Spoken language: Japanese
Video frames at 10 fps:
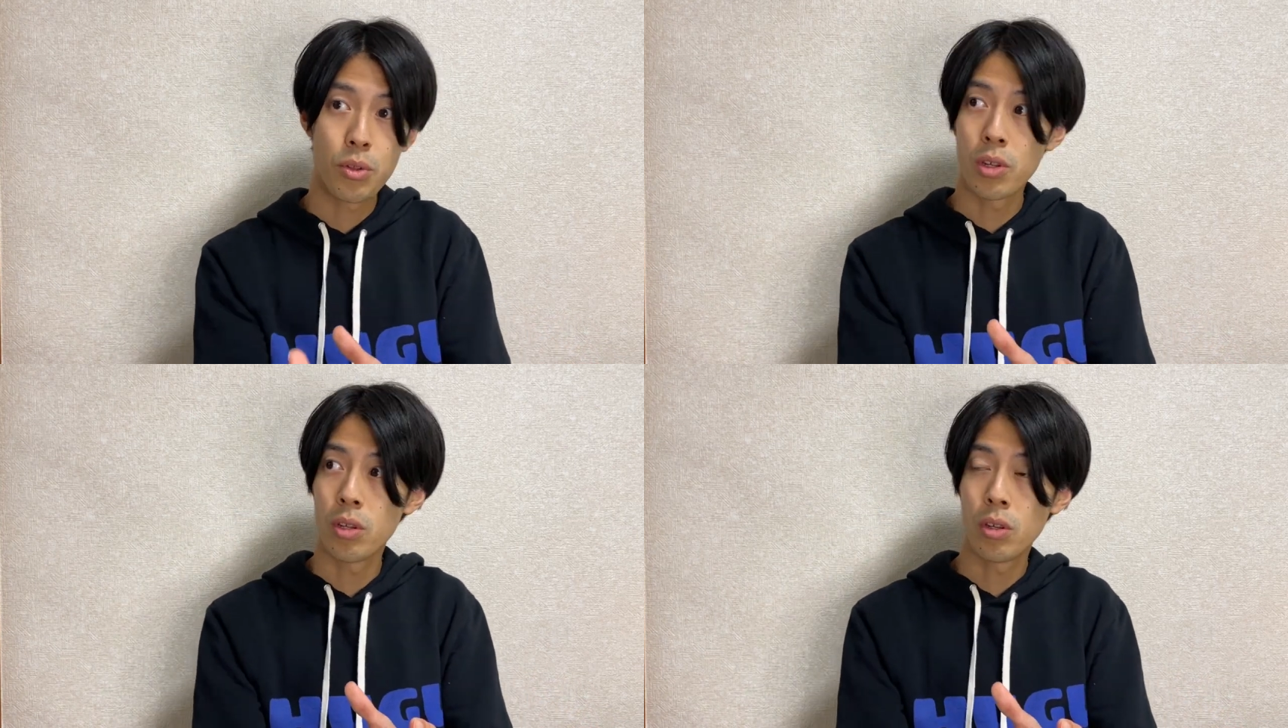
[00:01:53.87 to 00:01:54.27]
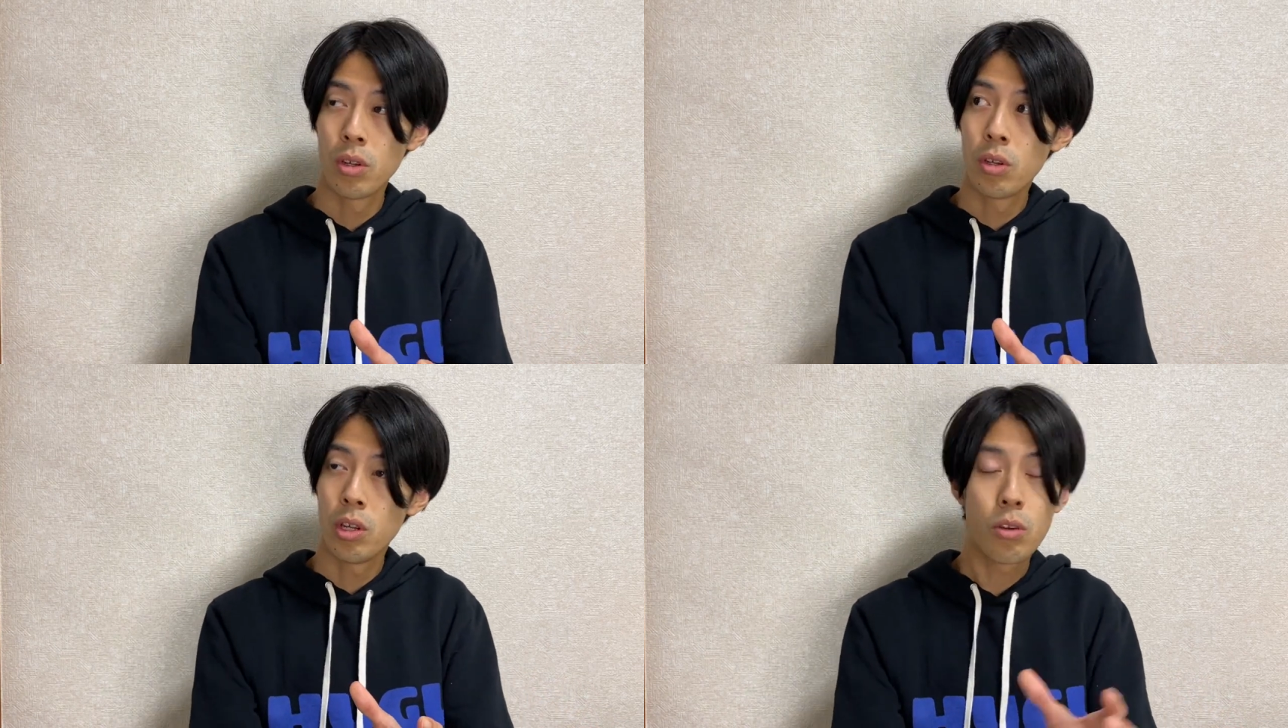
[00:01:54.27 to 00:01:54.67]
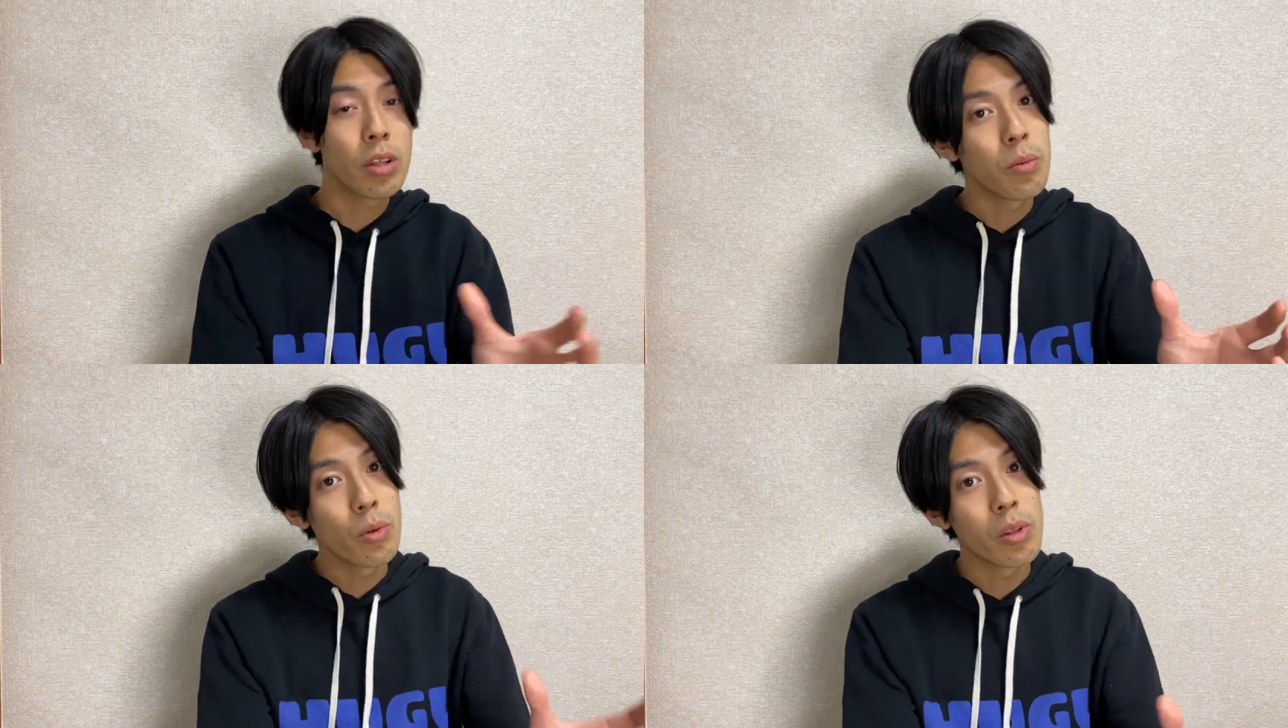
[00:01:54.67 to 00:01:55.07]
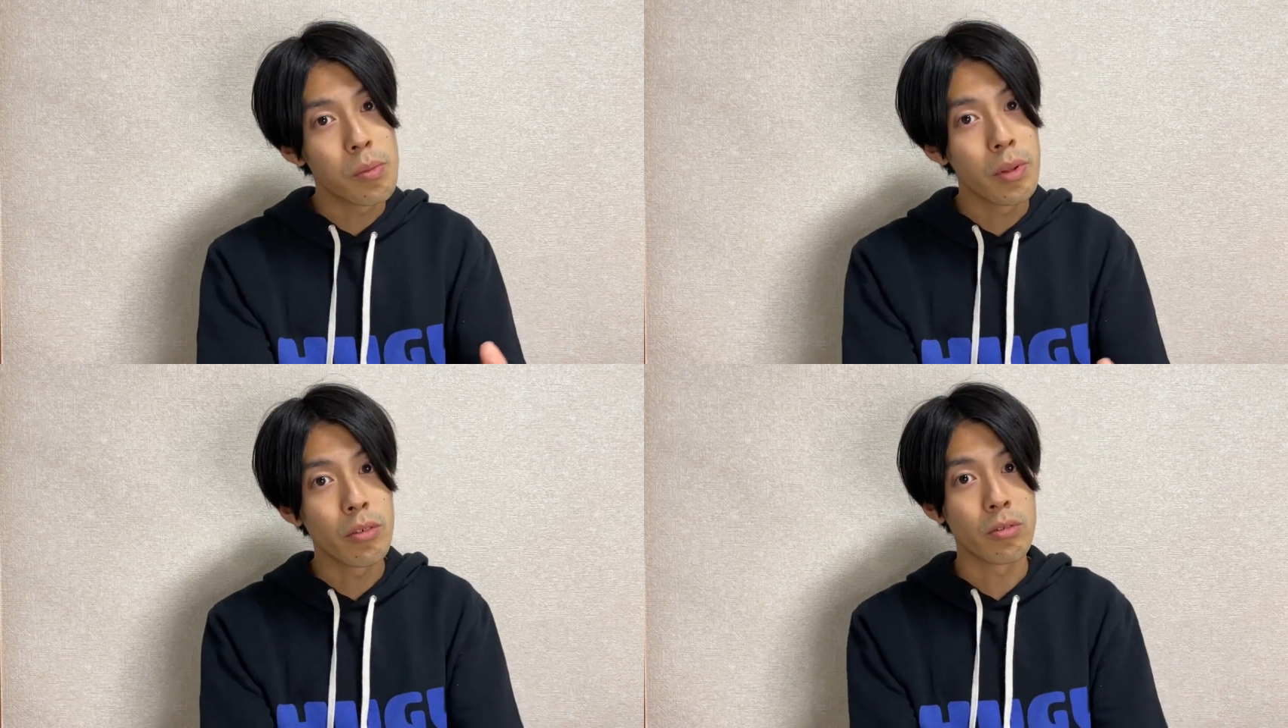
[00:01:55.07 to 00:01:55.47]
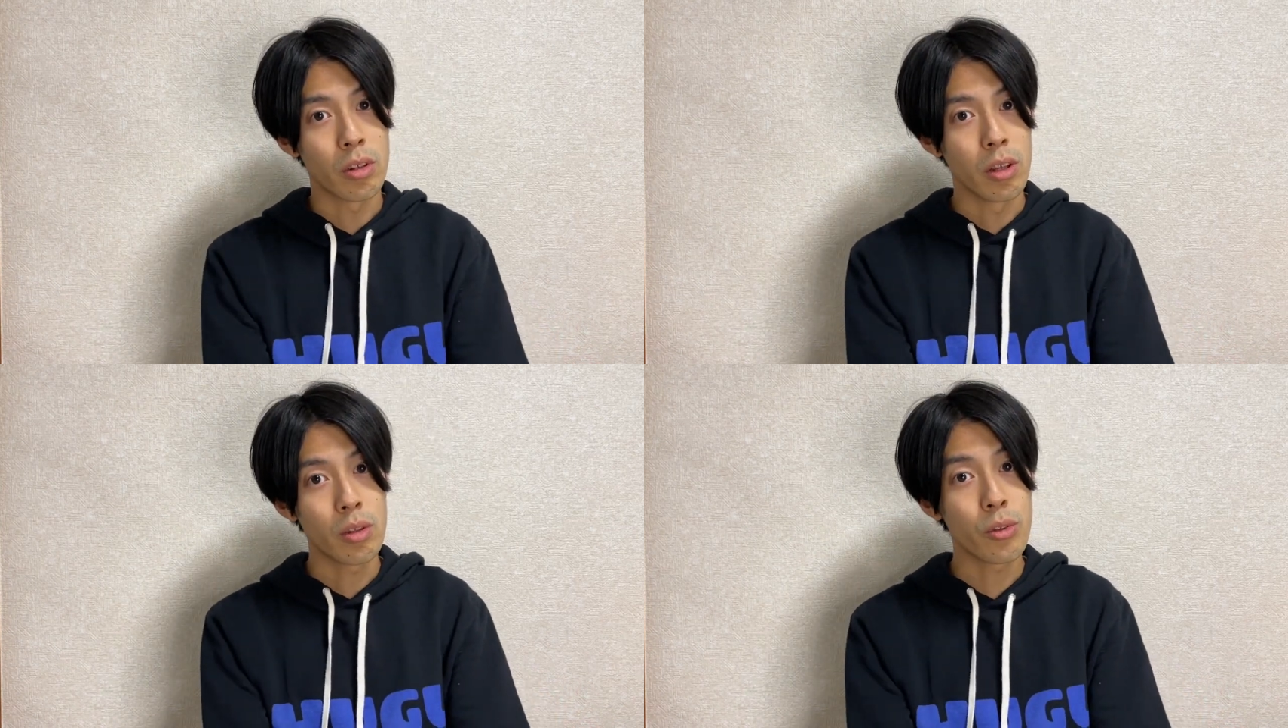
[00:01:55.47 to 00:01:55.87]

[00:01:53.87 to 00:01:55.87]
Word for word: 別にいくらでもどうにでもなるんじゃない